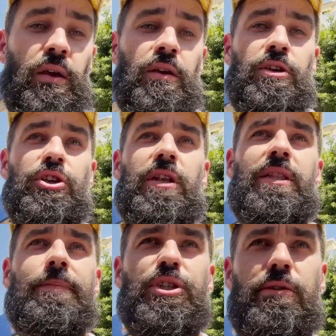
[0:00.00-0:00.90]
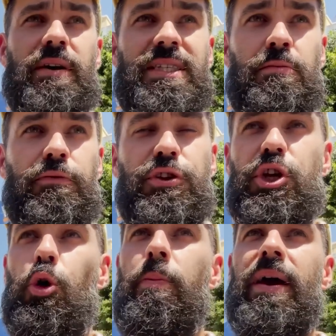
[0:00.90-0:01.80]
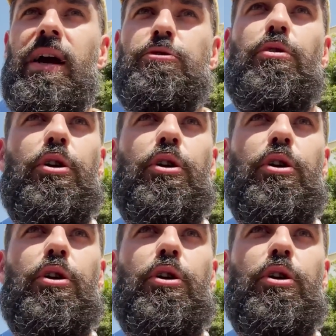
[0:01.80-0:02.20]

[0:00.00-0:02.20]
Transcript: Jeżeli na przykład zamówicie Ubera, który